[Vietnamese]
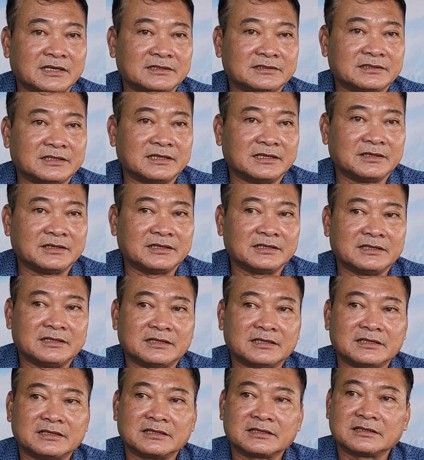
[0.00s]
trên
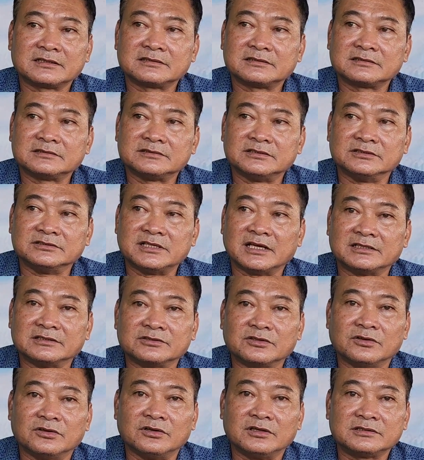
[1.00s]
uh, chương
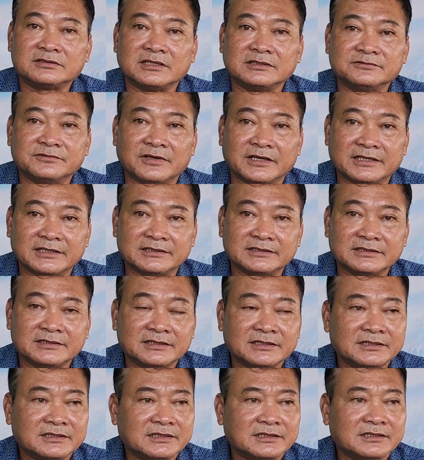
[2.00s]
trình của Tuấn Vĩ
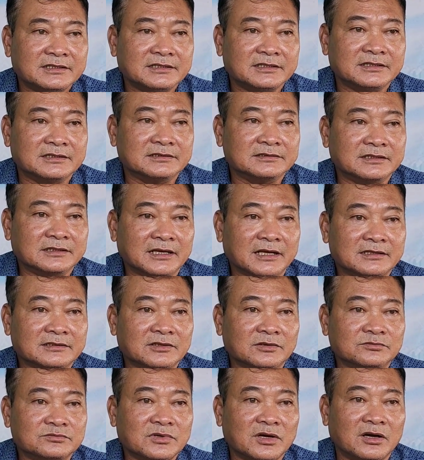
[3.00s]
ừ. thì anh
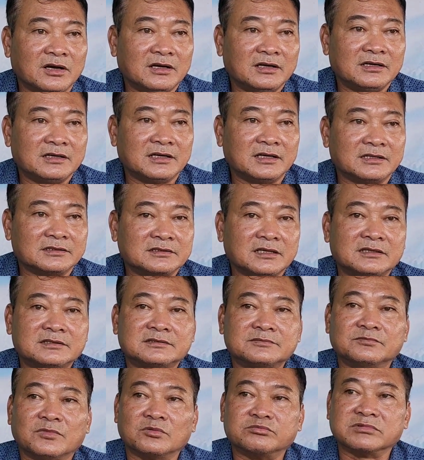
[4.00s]
cũng có ờ, thích
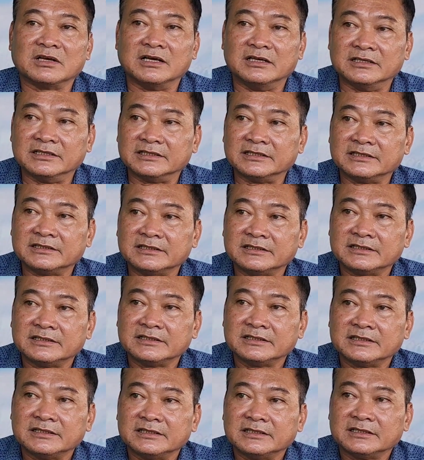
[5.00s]
một người
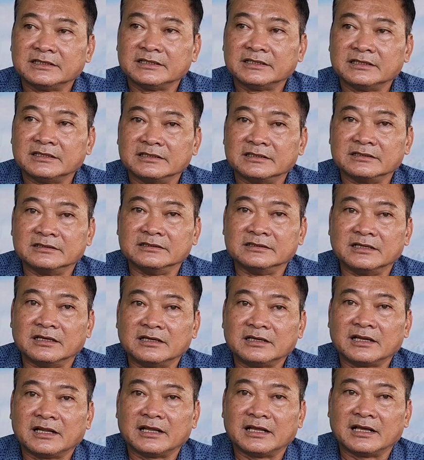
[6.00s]
người
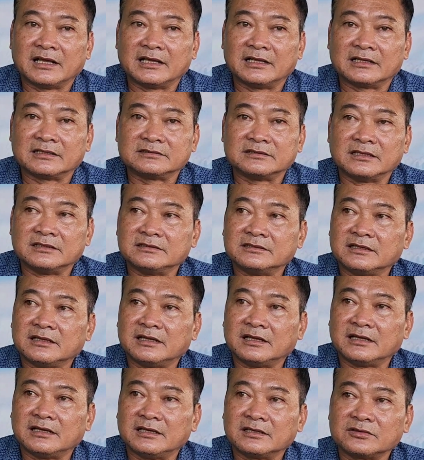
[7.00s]
đó là tên
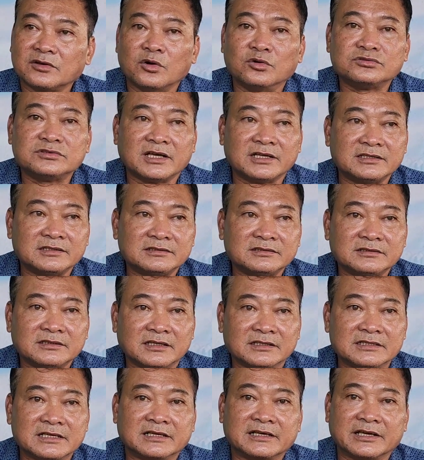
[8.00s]
uh, cô Trinh
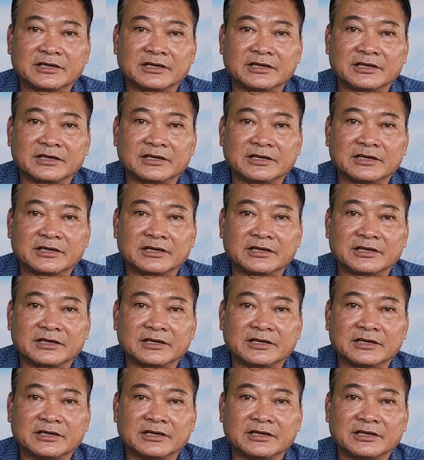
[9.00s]
ở Việt